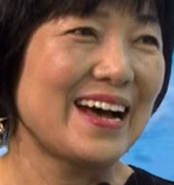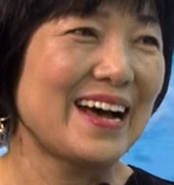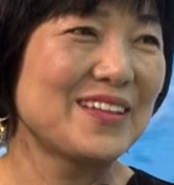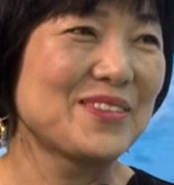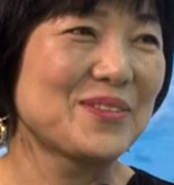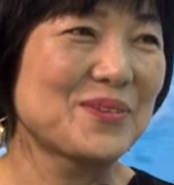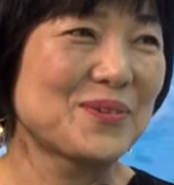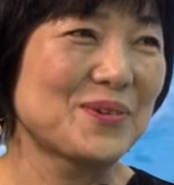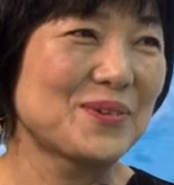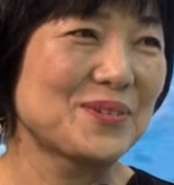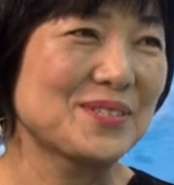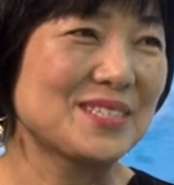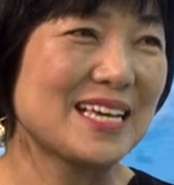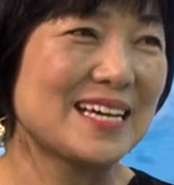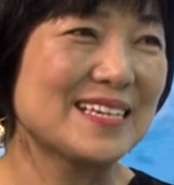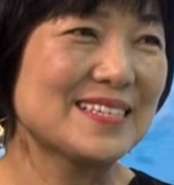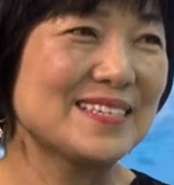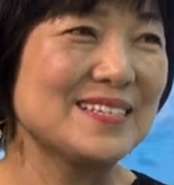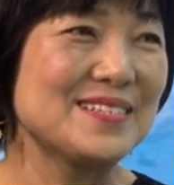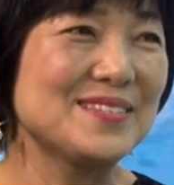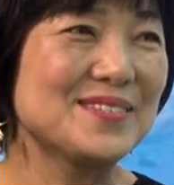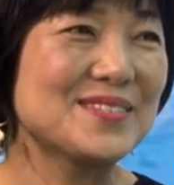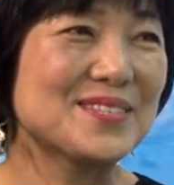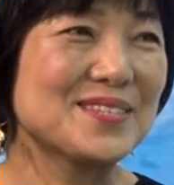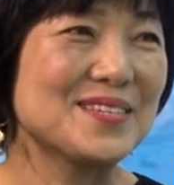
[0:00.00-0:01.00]
あの写
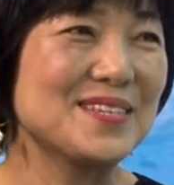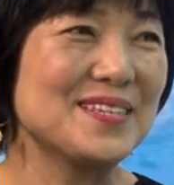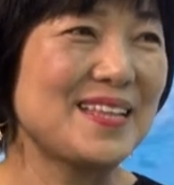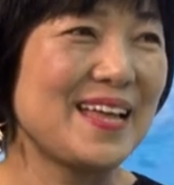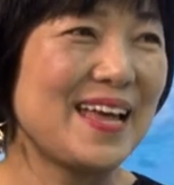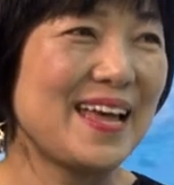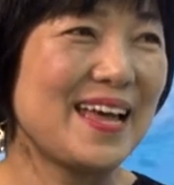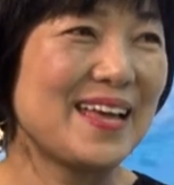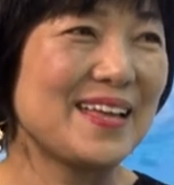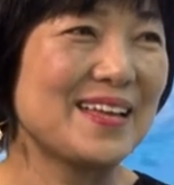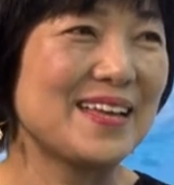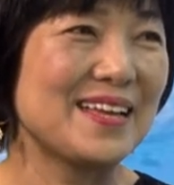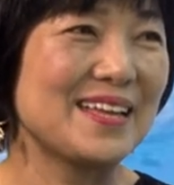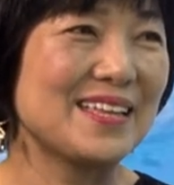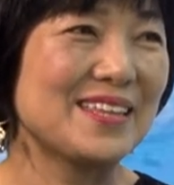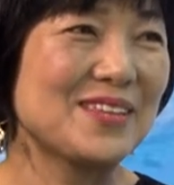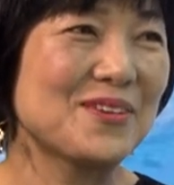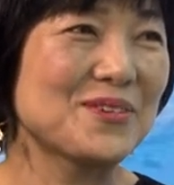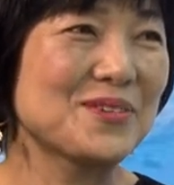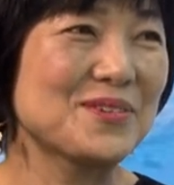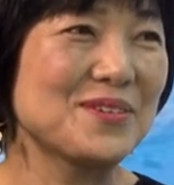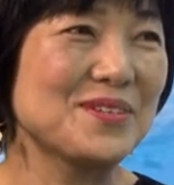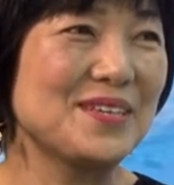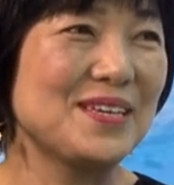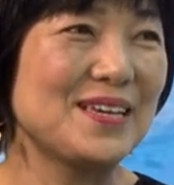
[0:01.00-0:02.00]
真付きで
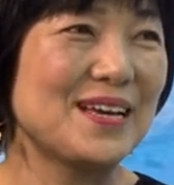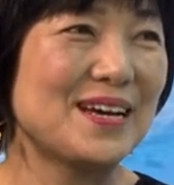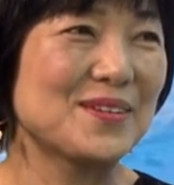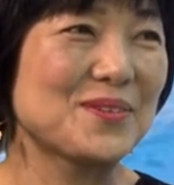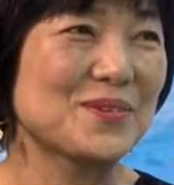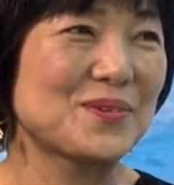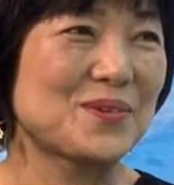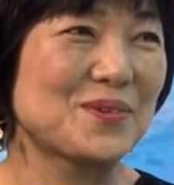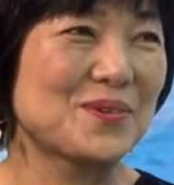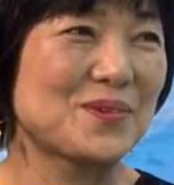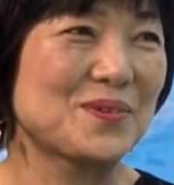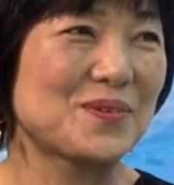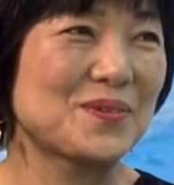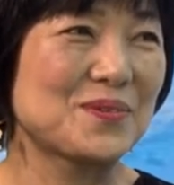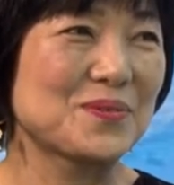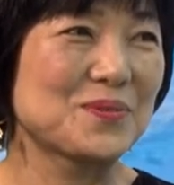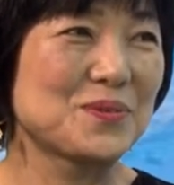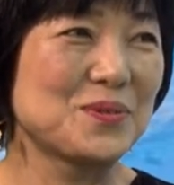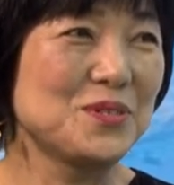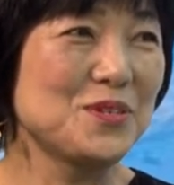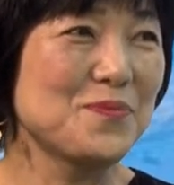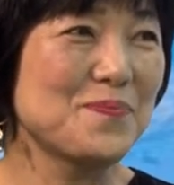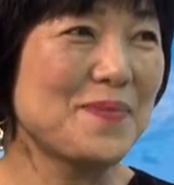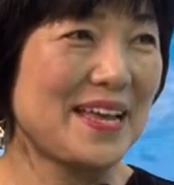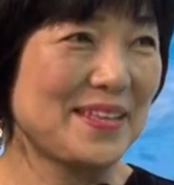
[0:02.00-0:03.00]
特にあの
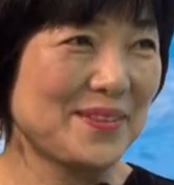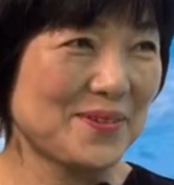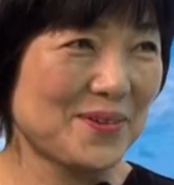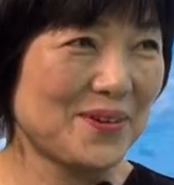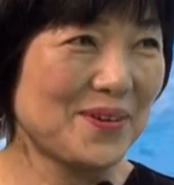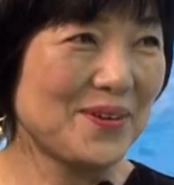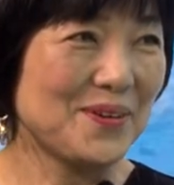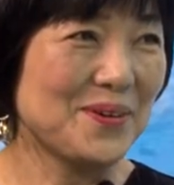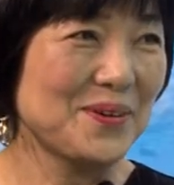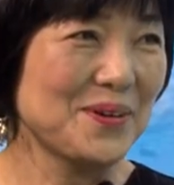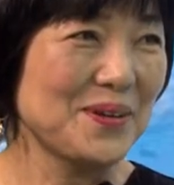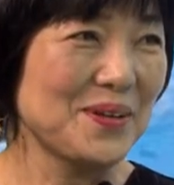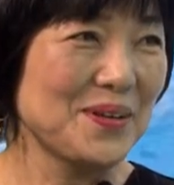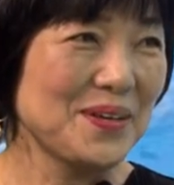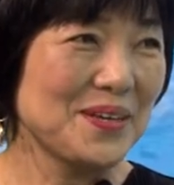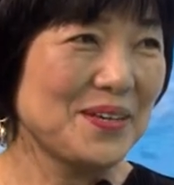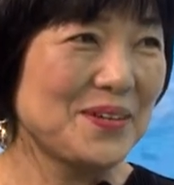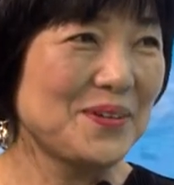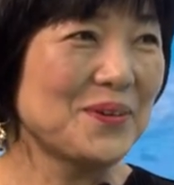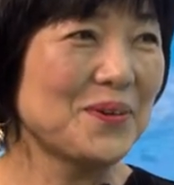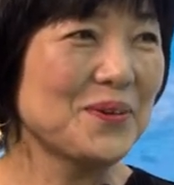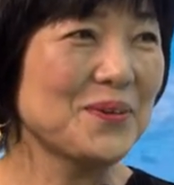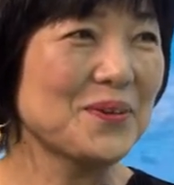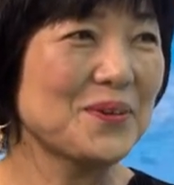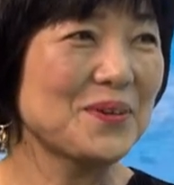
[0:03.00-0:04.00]
グルメの
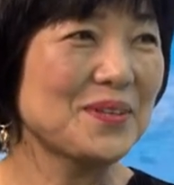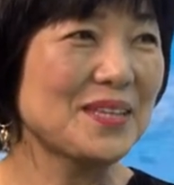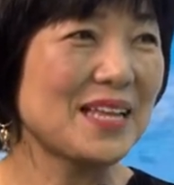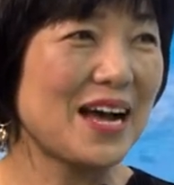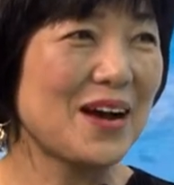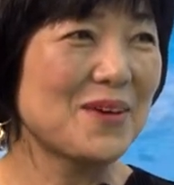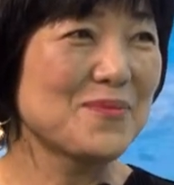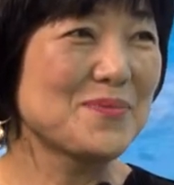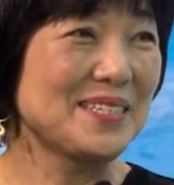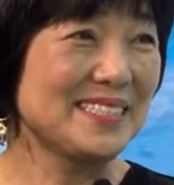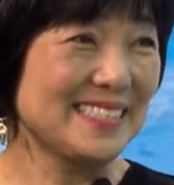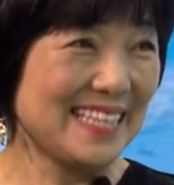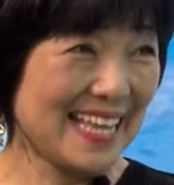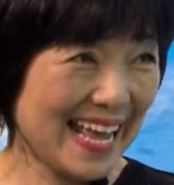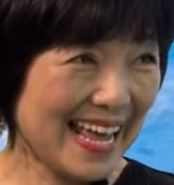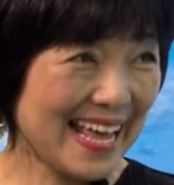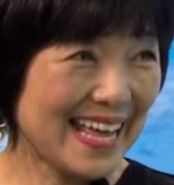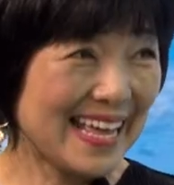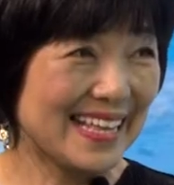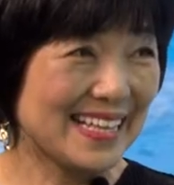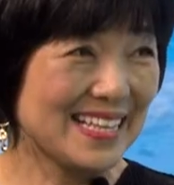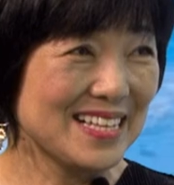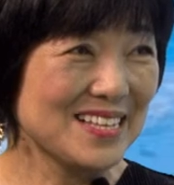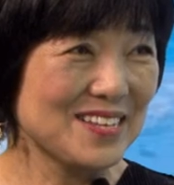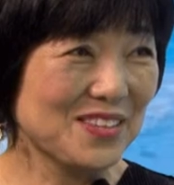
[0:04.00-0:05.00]
いろいろなお店
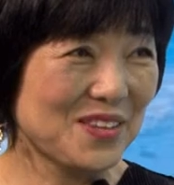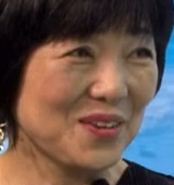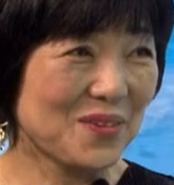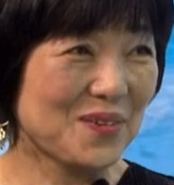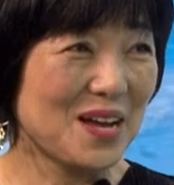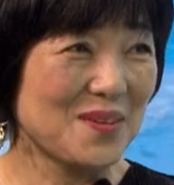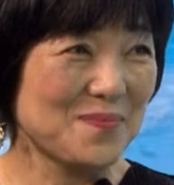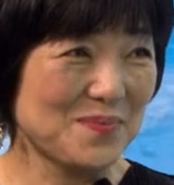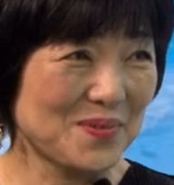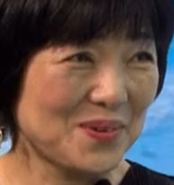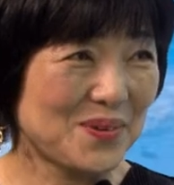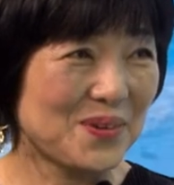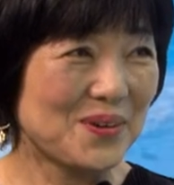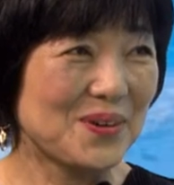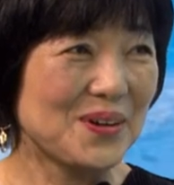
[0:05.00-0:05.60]
とかも